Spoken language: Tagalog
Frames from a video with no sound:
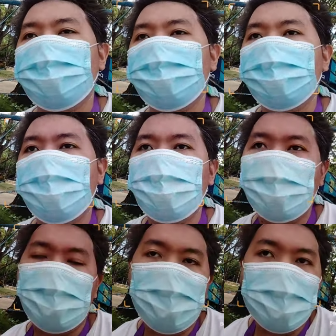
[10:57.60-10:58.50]

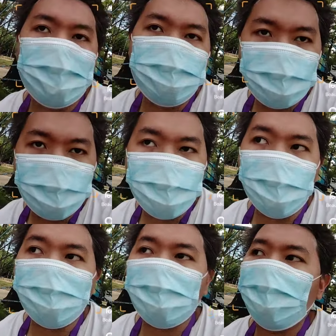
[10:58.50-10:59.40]
Especially, June
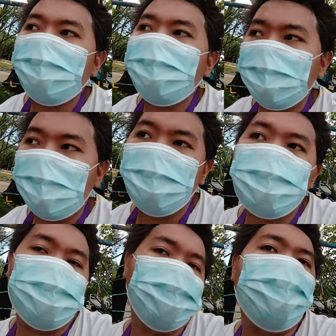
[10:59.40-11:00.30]
2020,
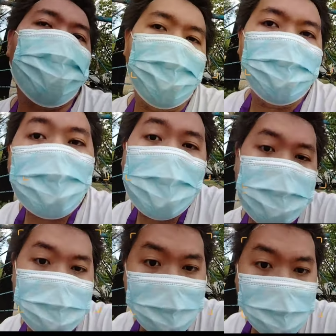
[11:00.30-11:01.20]
gusto ko mo muanhi
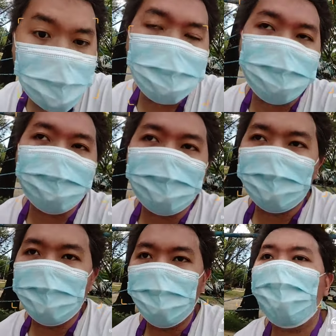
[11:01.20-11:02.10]
Mo
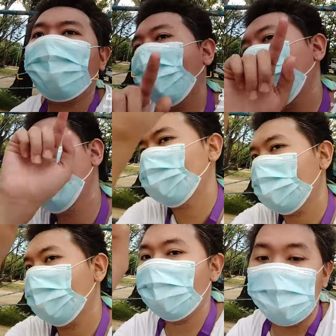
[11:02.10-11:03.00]
Muanha dito sa
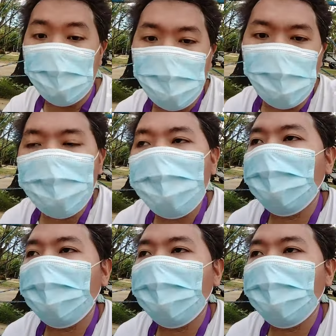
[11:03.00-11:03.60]
may seawall.